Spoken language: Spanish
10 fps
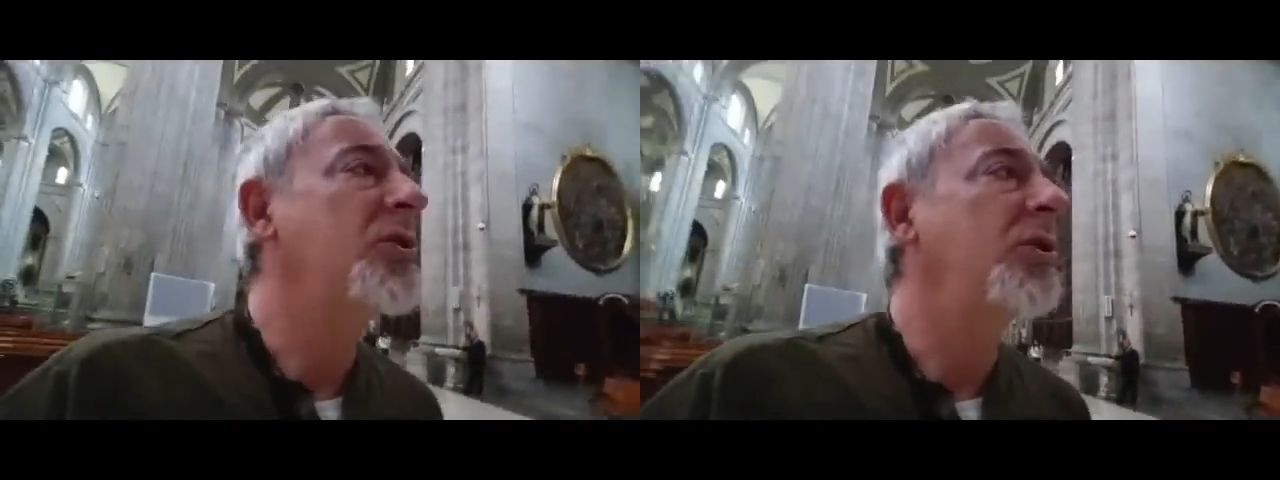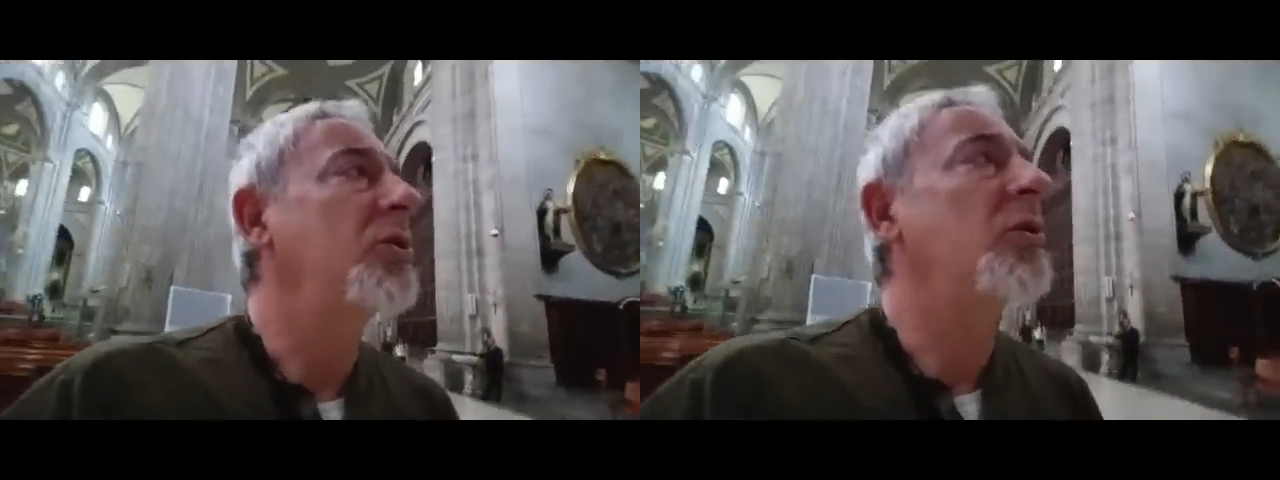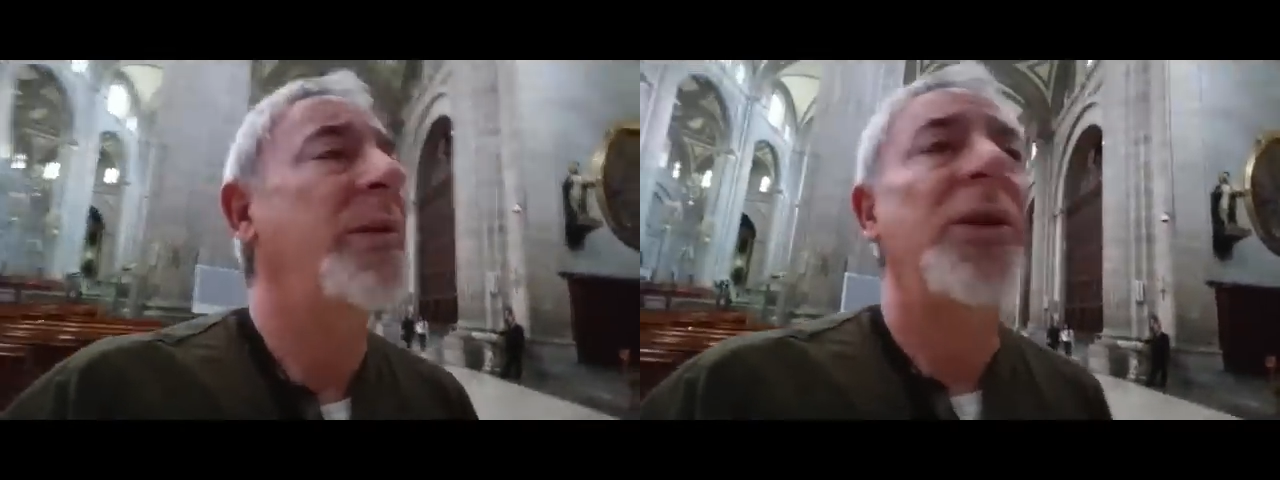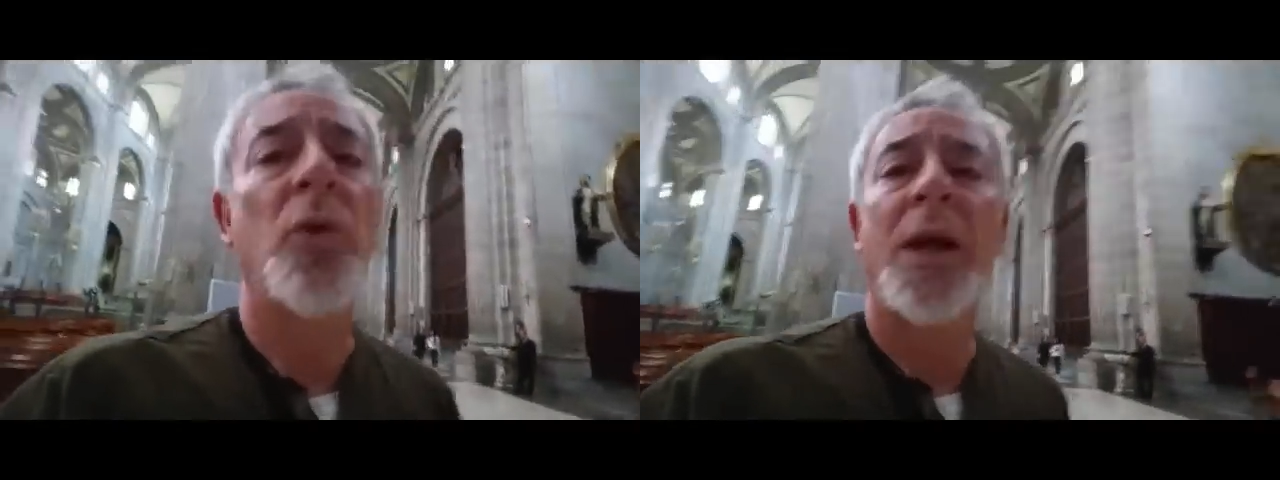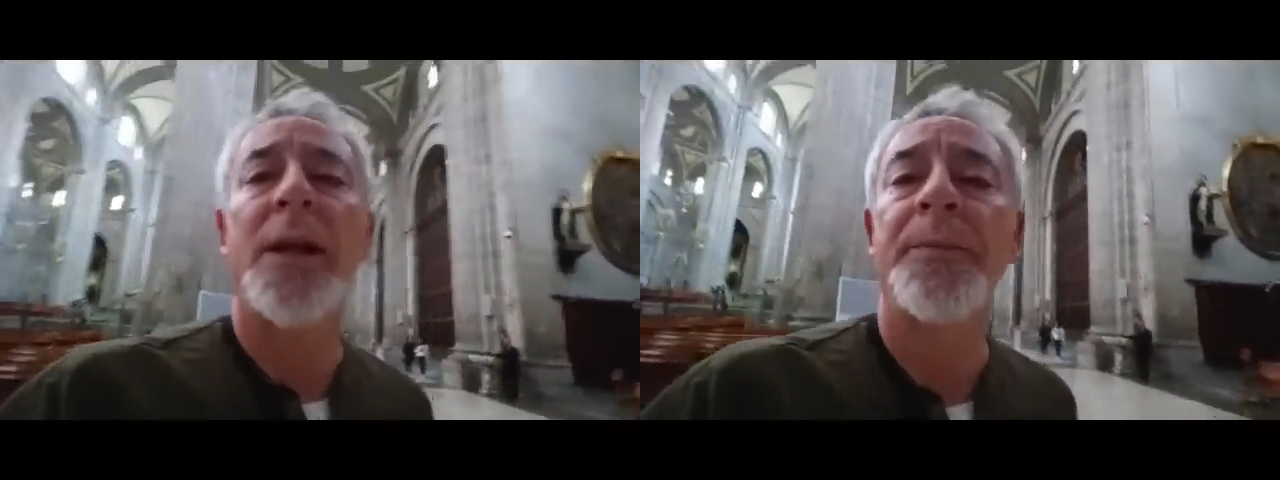Un sitio
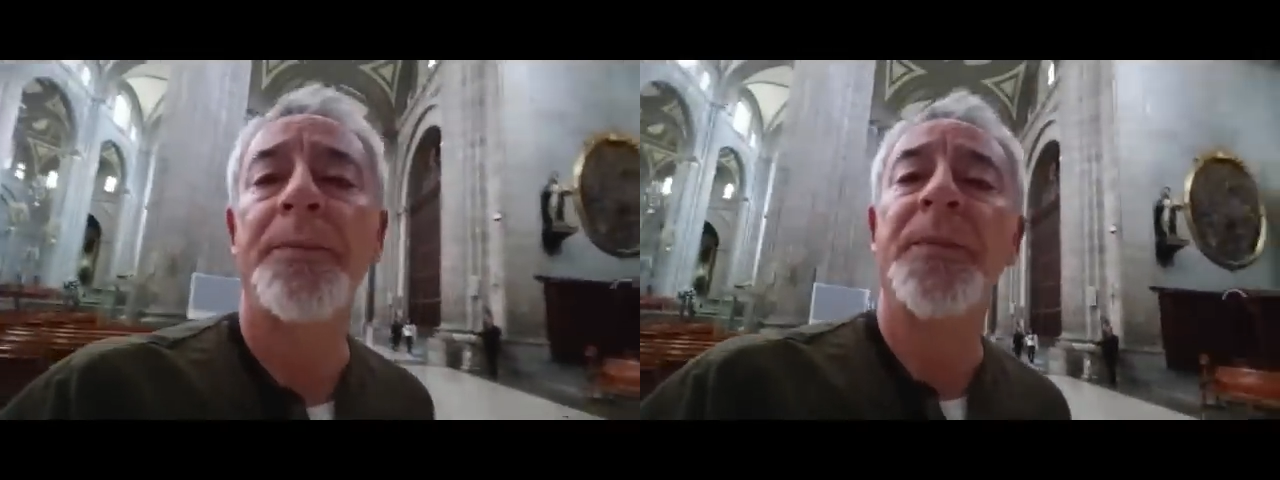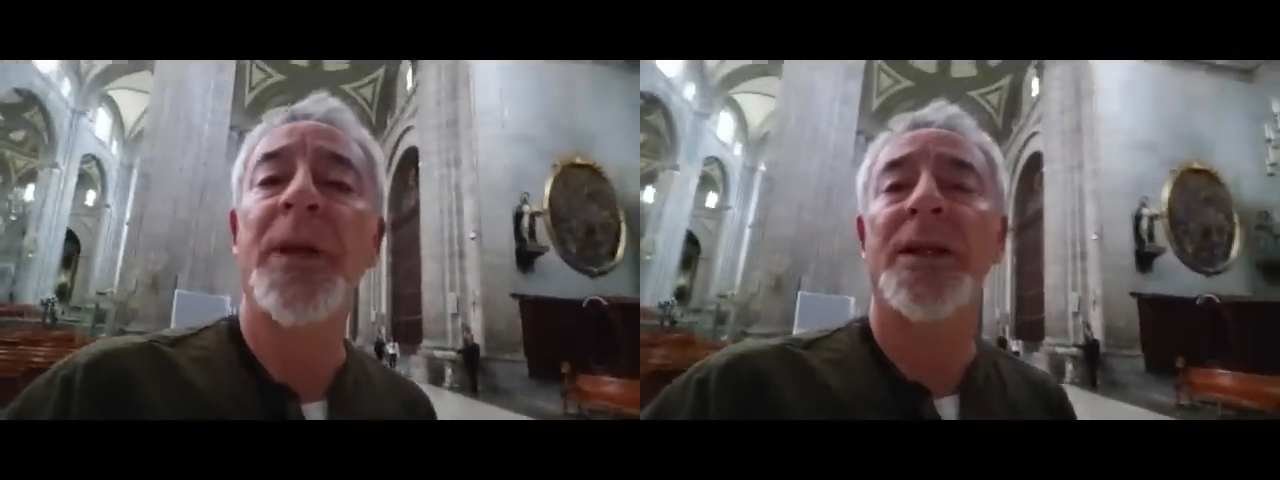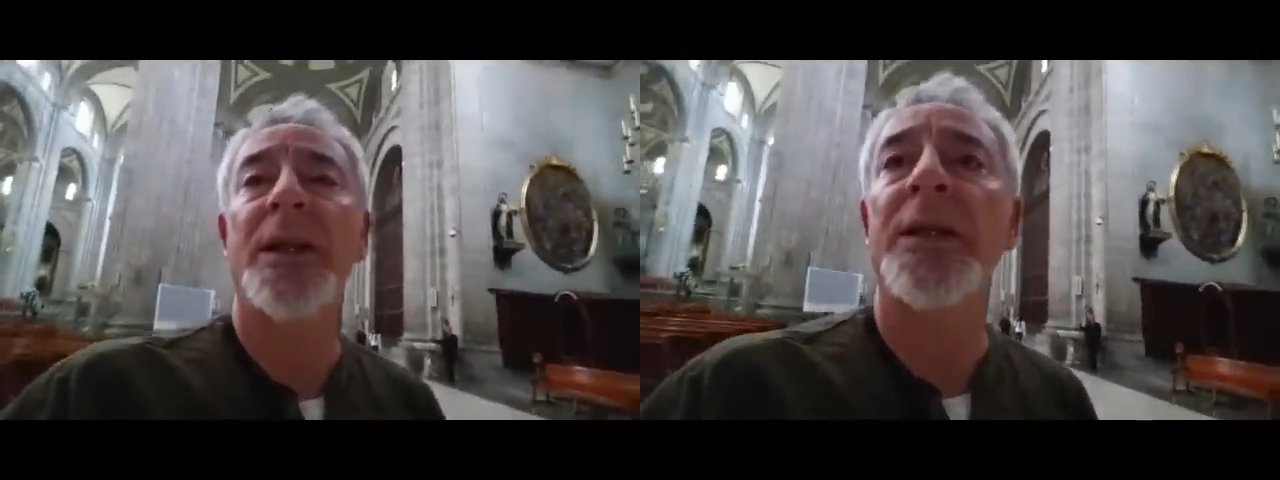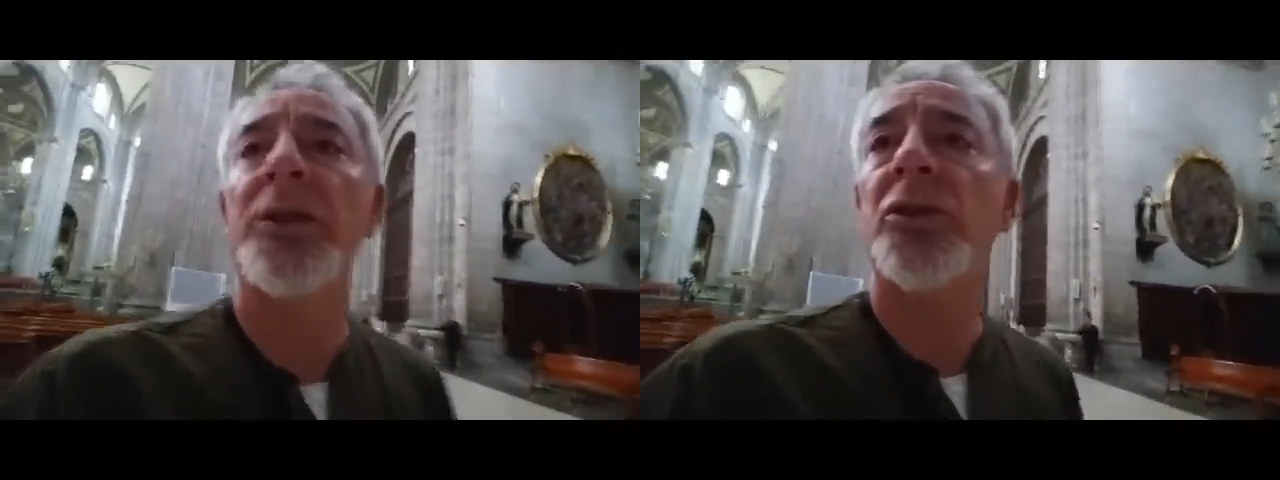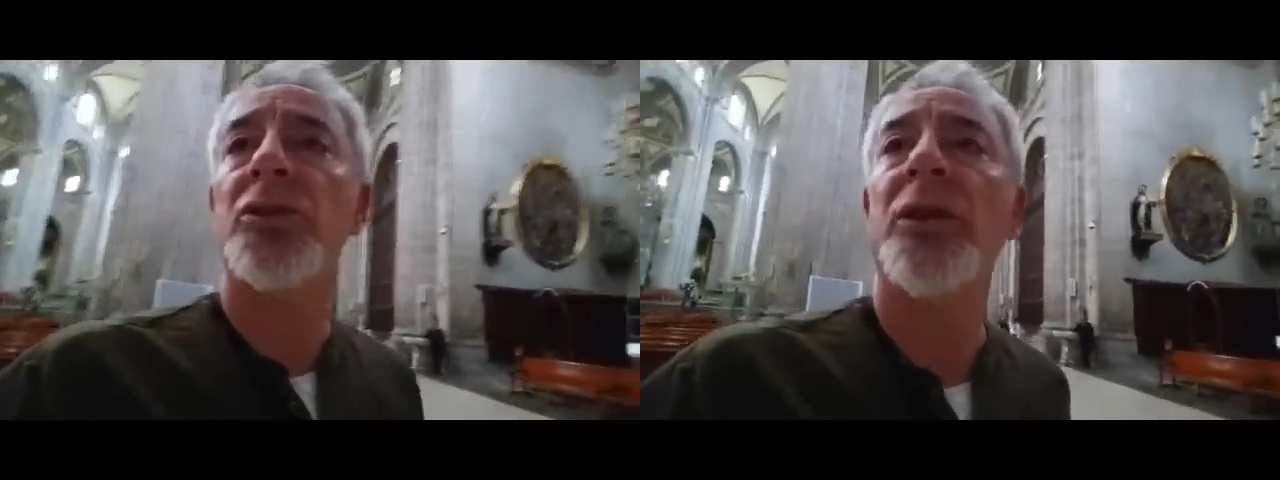espiritual y
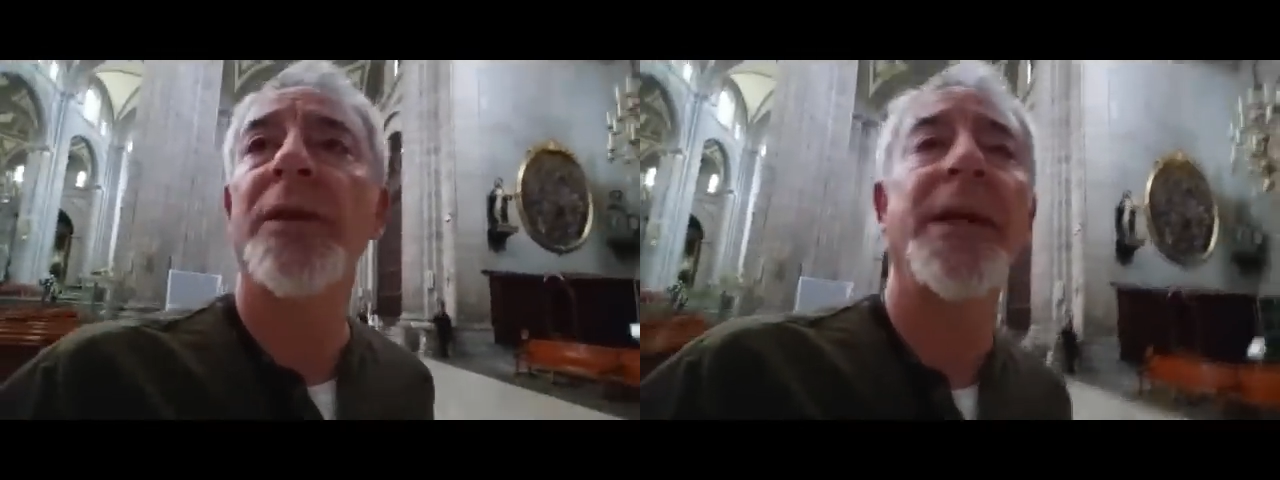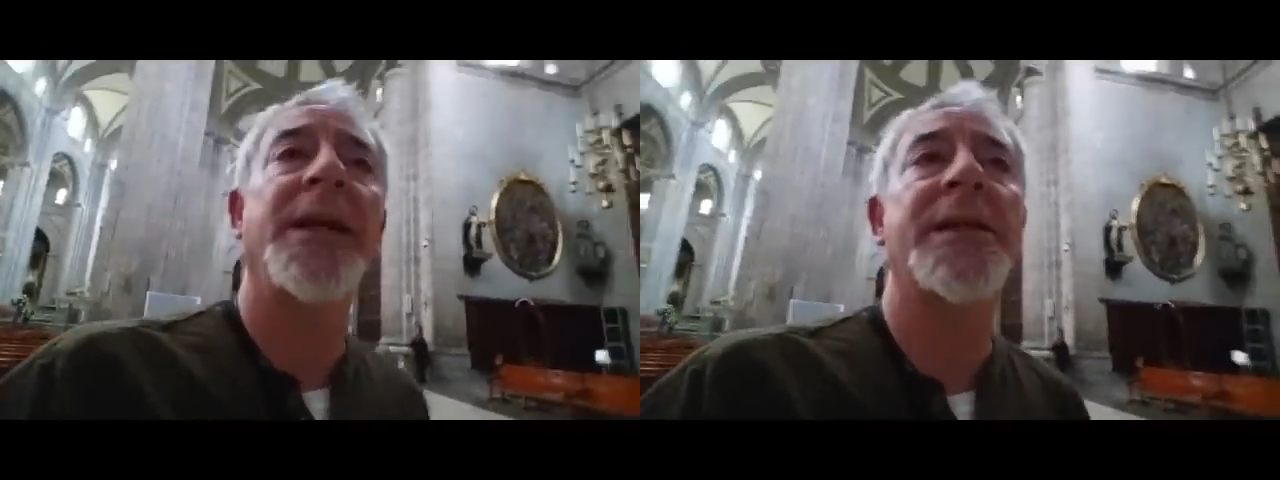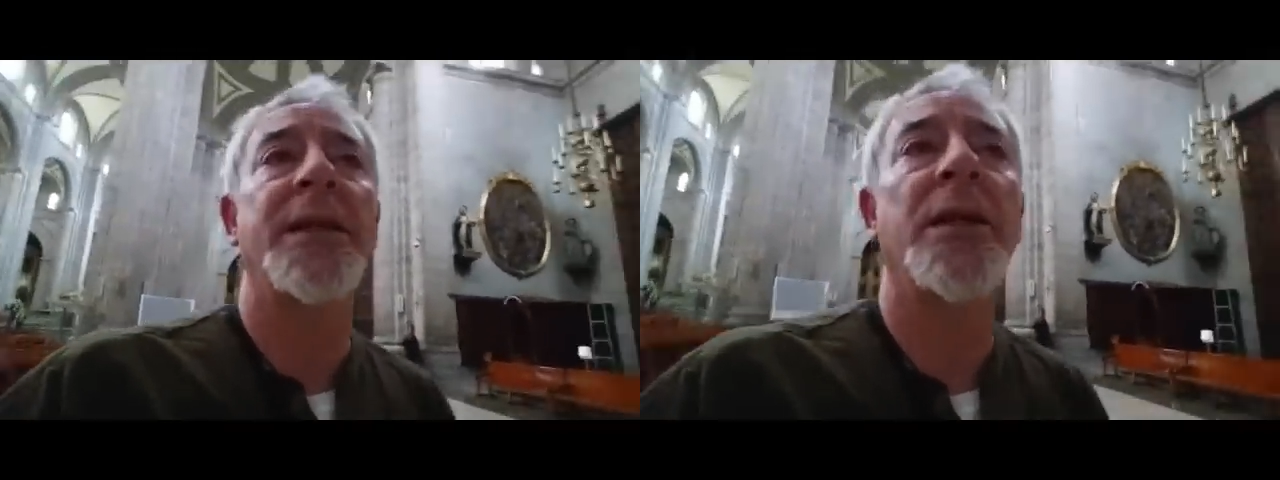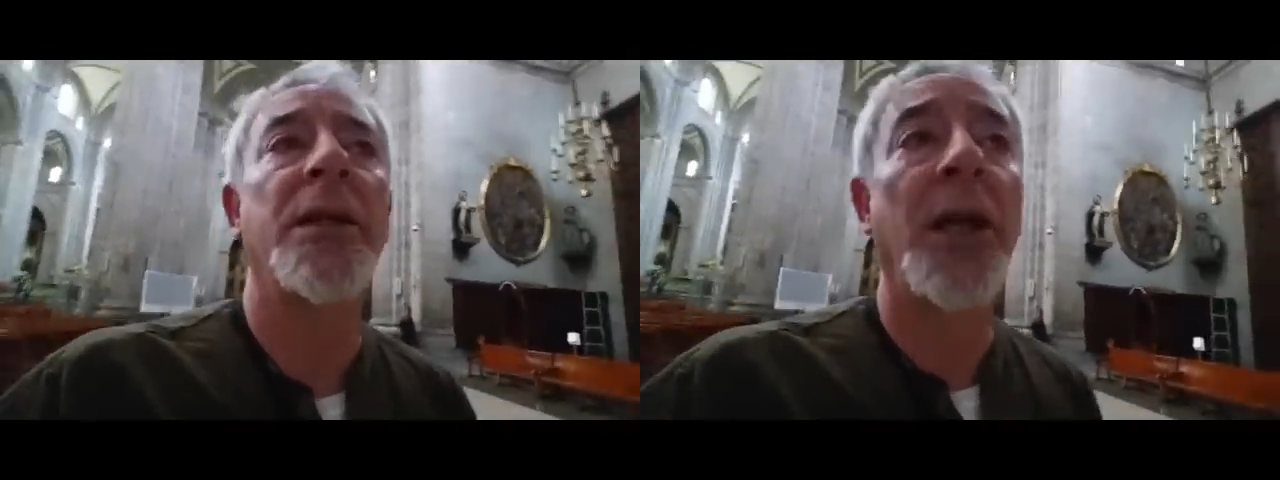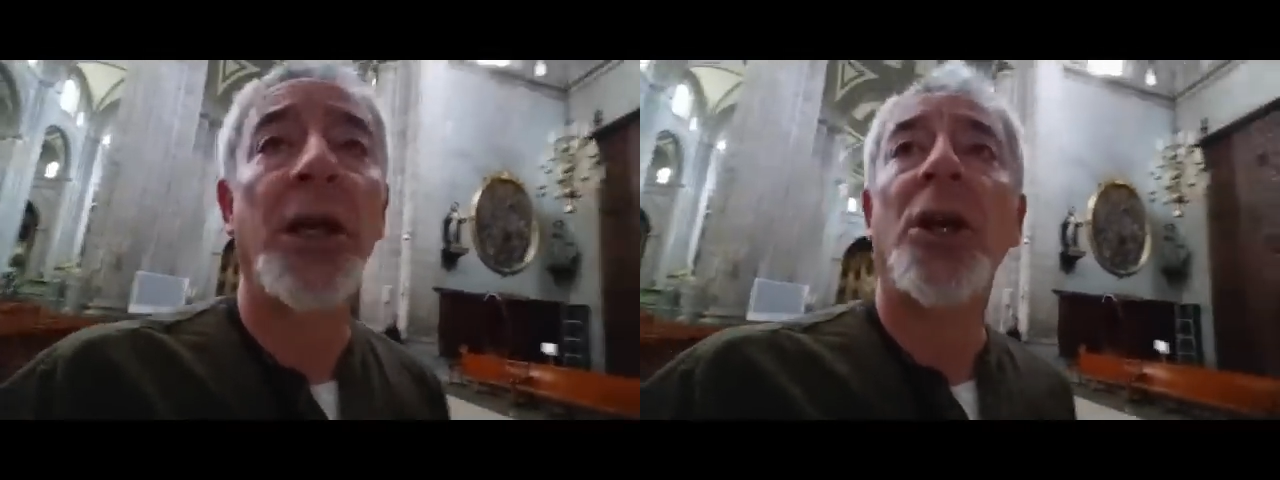religioso debería ser